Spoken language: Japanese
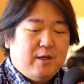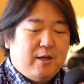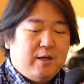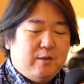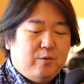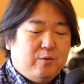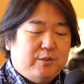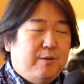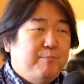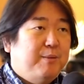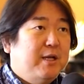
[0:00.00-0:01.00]
あの
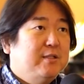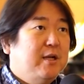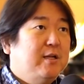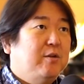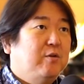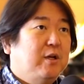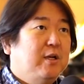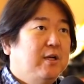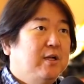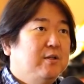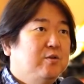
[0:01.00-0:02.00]
心配したりだとか
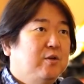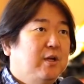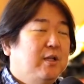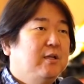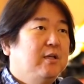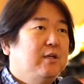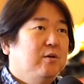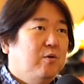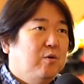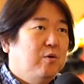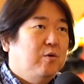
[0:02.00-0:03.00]
イライラするエネルギー
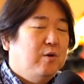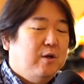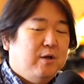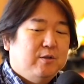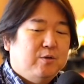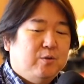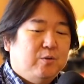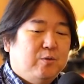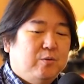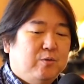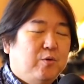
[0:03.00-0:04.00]
をそ
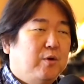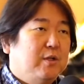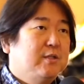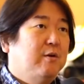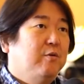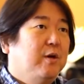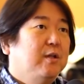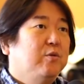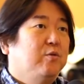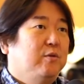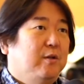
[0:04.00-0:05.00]
のどこに使うのかって
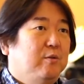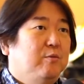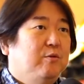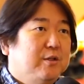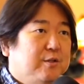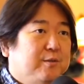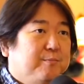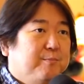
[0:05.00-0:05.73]
ことだと思うんです。